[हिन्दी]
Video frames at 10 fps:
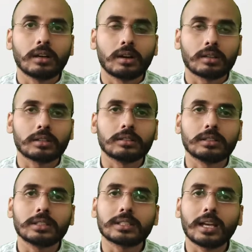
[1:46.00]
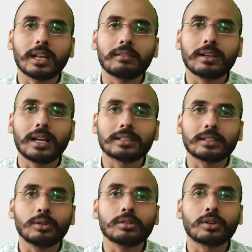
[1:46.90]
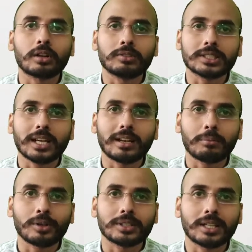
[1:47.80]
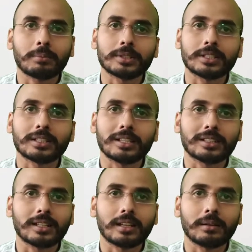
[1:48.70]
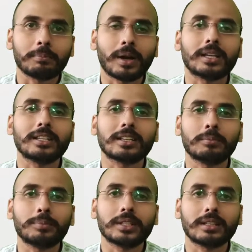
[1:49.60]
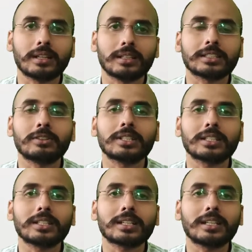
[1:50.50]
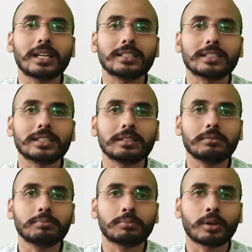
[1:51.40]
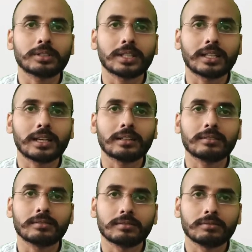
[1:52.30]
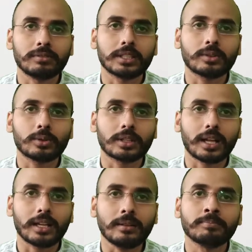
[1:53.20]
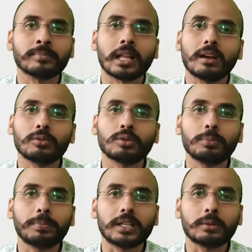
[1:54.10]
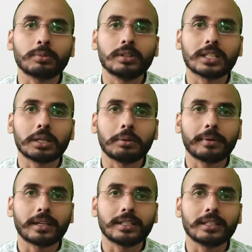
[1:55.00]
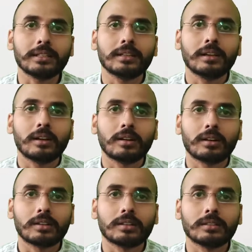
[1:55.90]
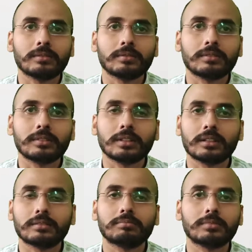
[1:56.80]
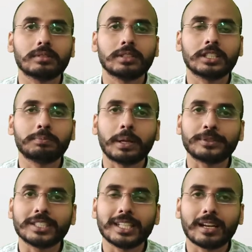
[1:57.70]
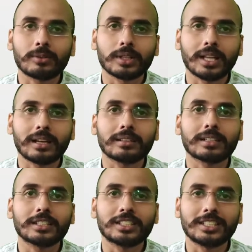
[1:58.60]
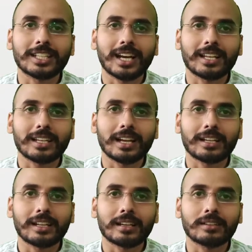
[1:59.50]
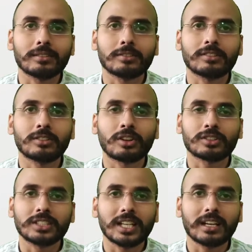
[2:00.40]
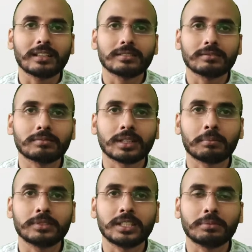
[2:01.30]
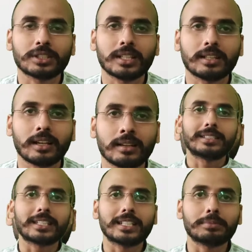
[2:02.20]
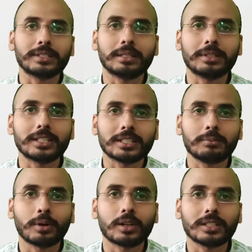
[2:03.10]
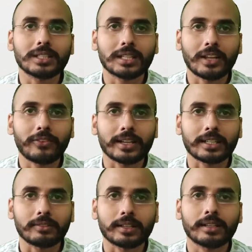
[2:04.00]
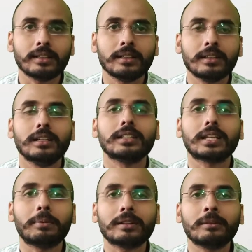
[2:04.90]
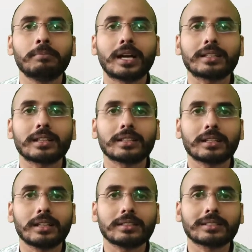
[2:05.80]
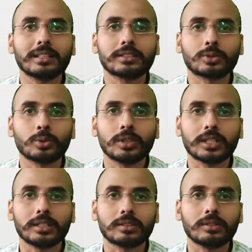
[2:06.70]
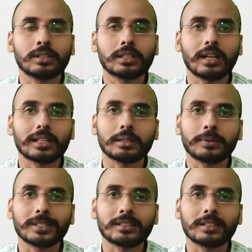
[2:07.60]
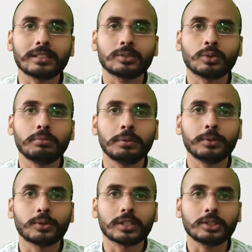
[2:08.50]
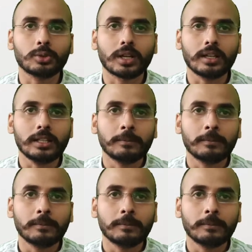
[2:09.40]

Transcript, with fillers: और इसके अलावा ऐसे लोग नॉनवेज खाना बहुत ज़्यादा पसंद करते हैं पानी कम पीते हैं इसकी वजह से इनका डाइजेशन बहुत ज़्यादा वीक होता है उनको पेट फूलने की बीमारी और डिस्पेप्शिया हो गया कच्ची डिकारे आना नोजिया मतलब जीवा चलना ऐसे केस में ये मेडिसिन बहुत ही ज़्यादा इफेक्टिव है इसके बाद हम बात करते हैं इसके स्टूल की तो इनके ऐसे पेशेंट के स्टूल में म्यूकस होगा